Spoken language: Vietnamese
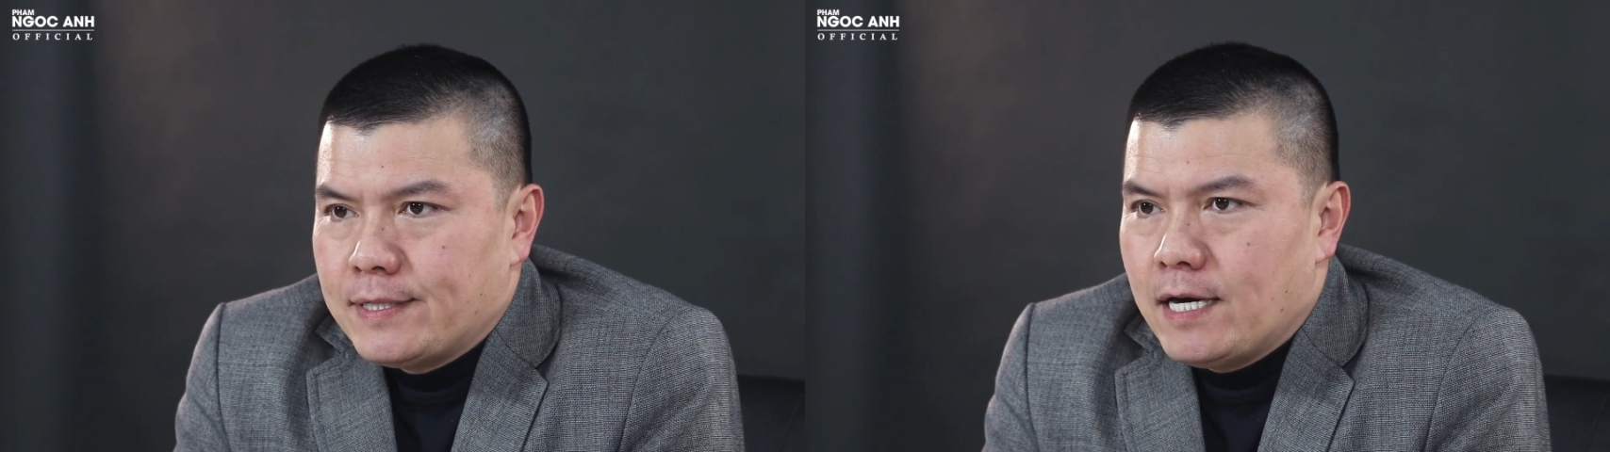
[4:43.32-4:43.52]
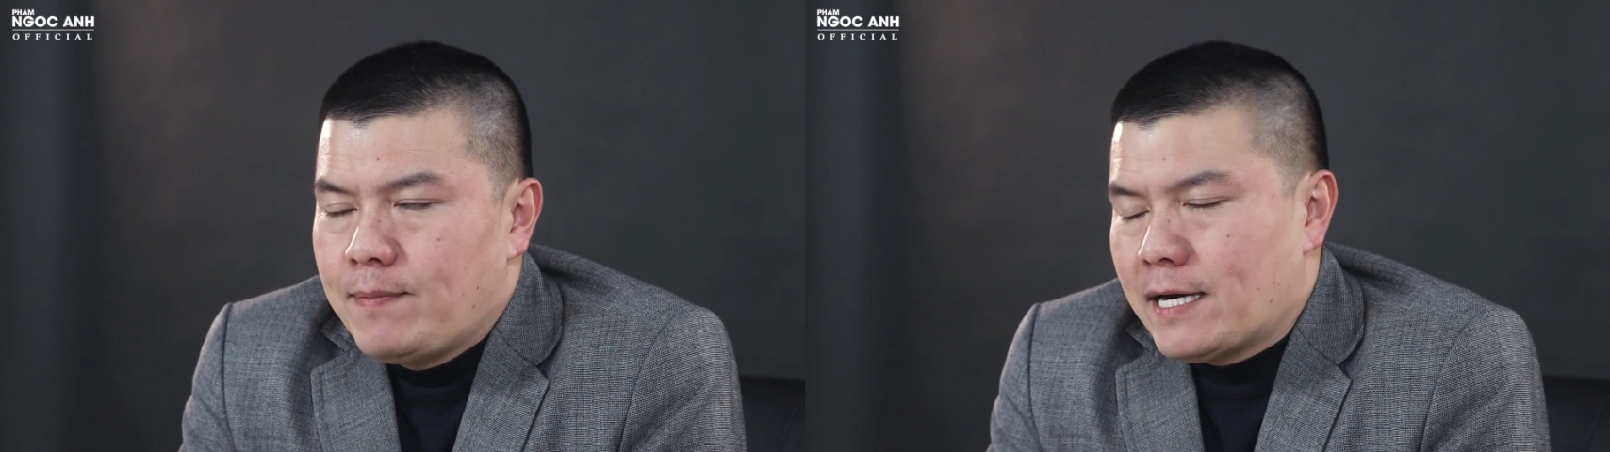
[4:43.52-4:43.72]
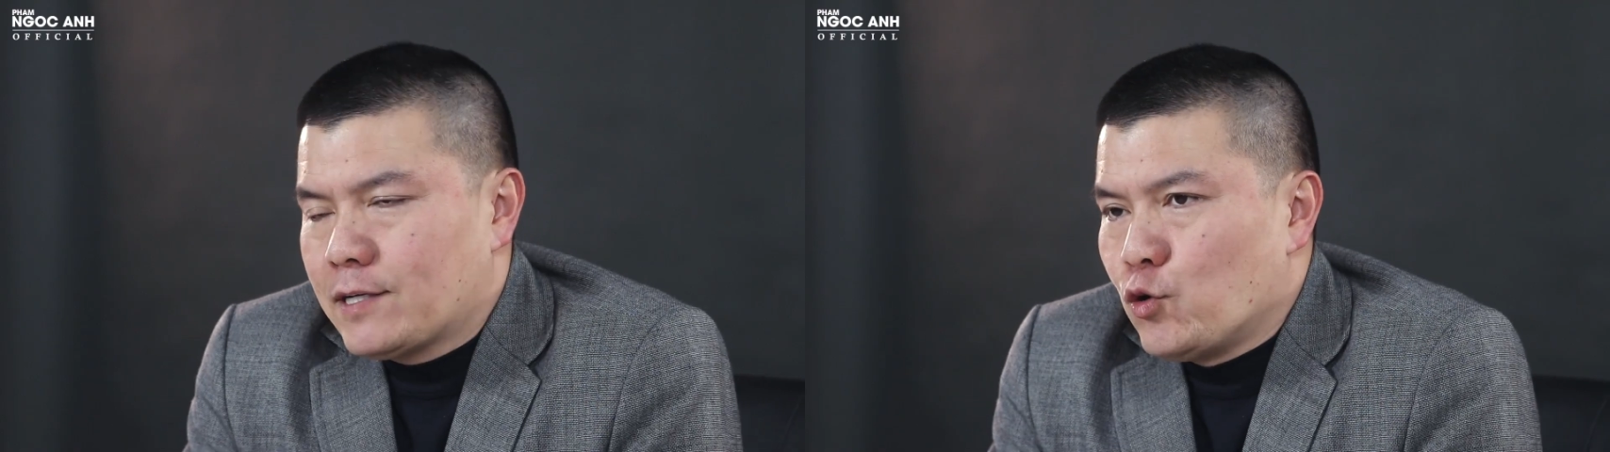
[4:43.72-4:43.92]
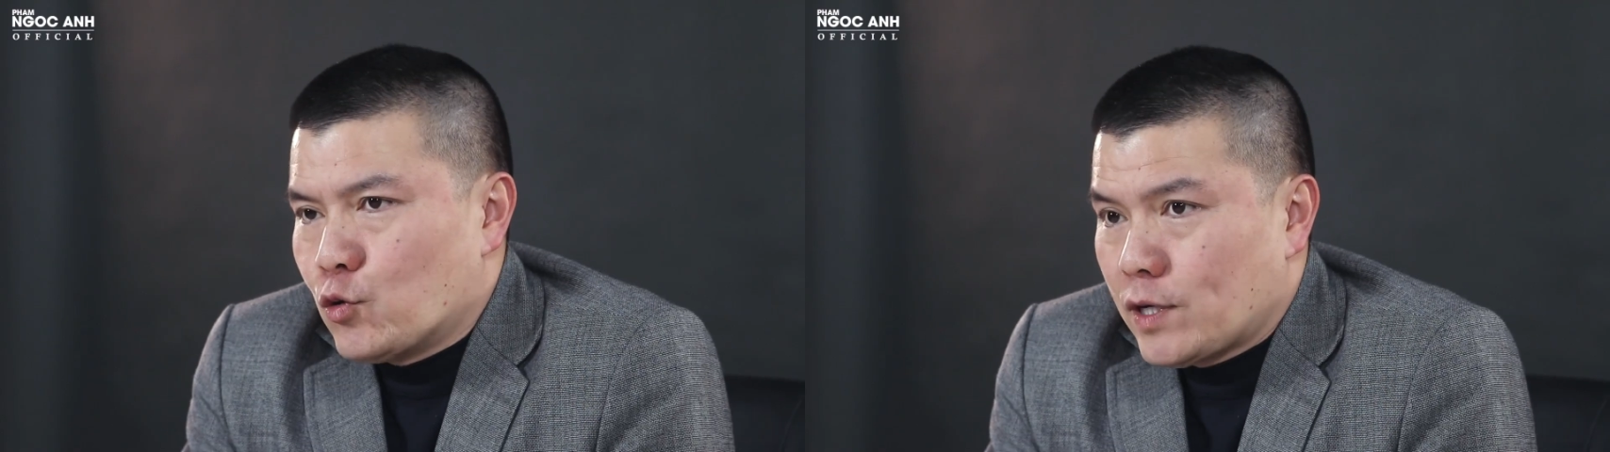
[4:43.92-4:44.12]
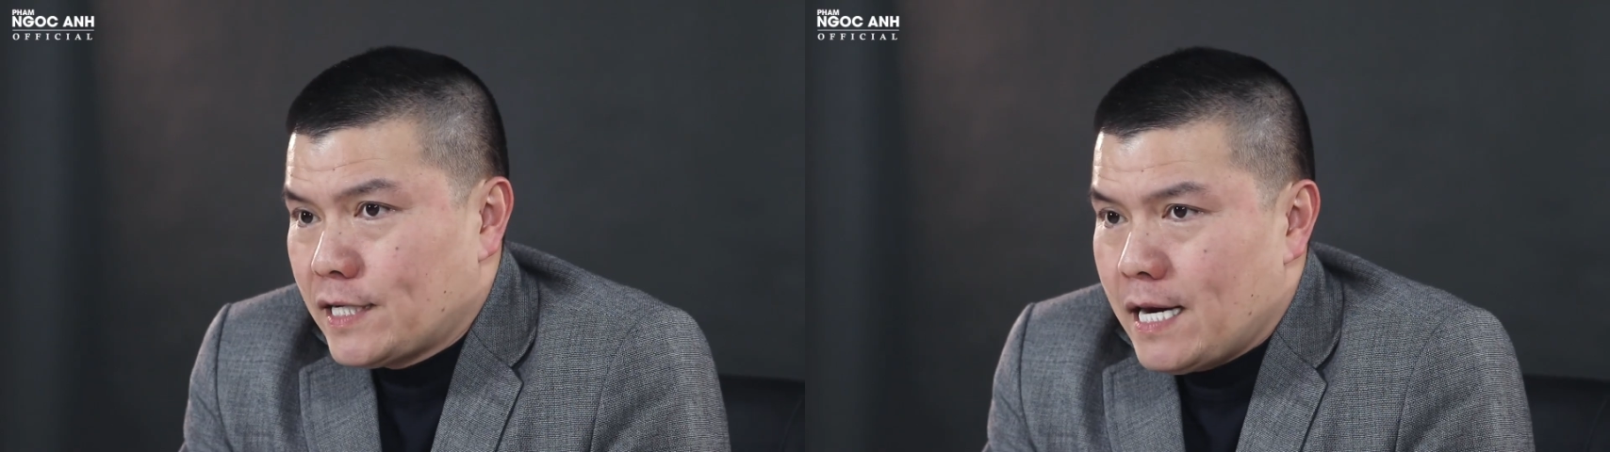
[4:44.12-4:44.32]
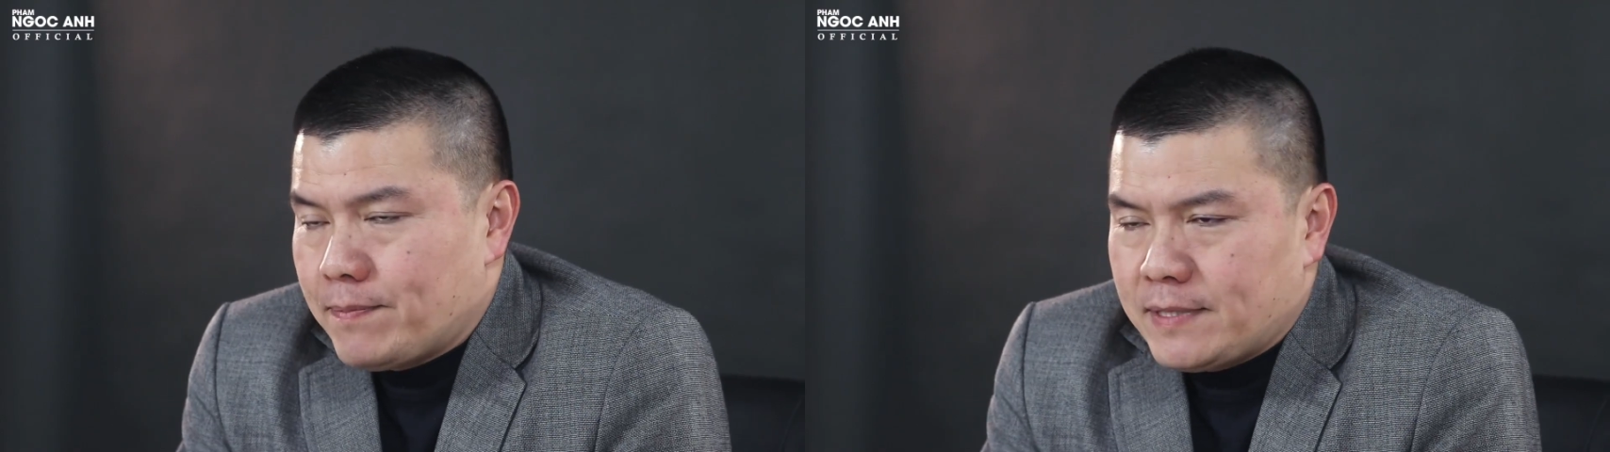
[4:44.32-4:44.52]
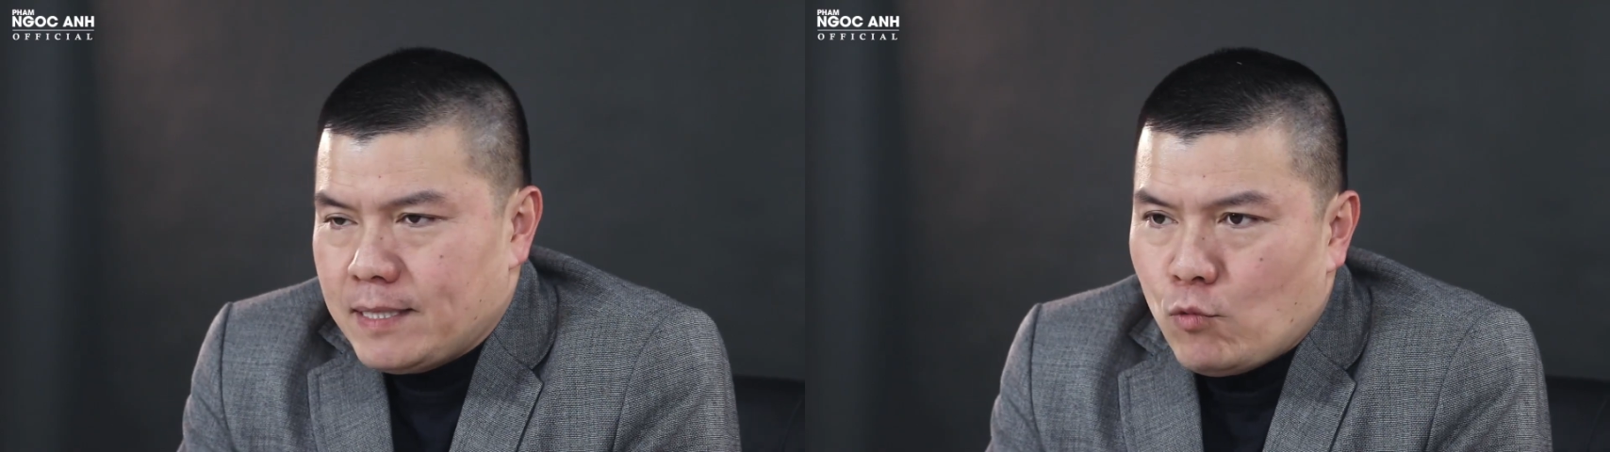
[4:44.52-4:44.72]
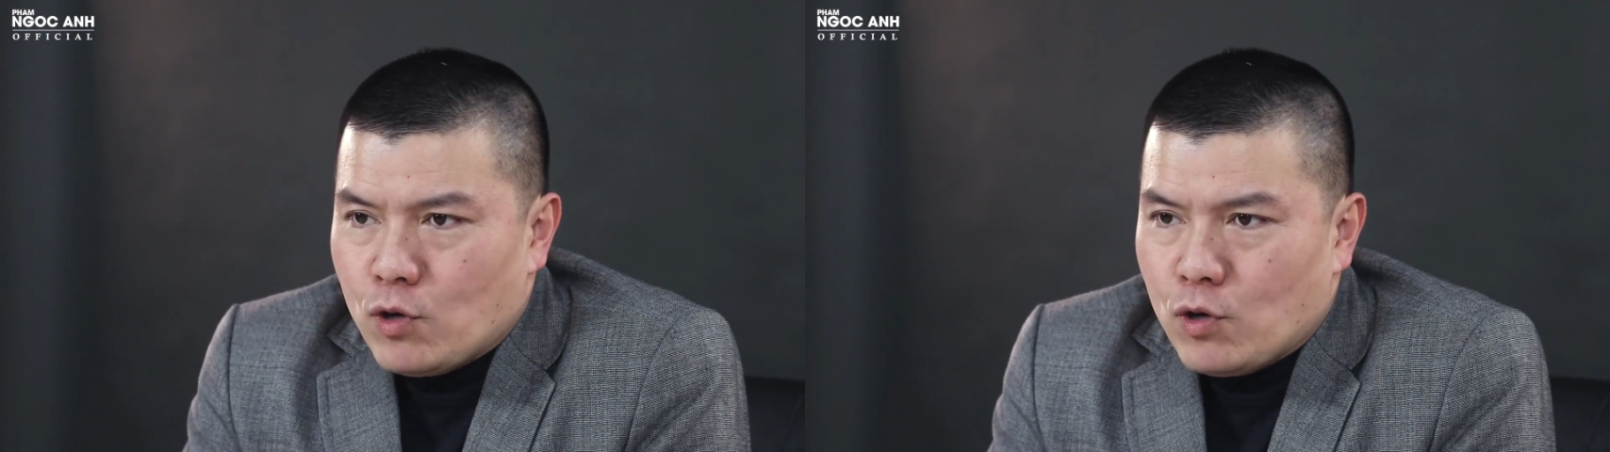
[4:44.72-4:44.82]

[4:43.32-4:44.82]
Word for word: nếu bạn là chủ doanh nghiệp thì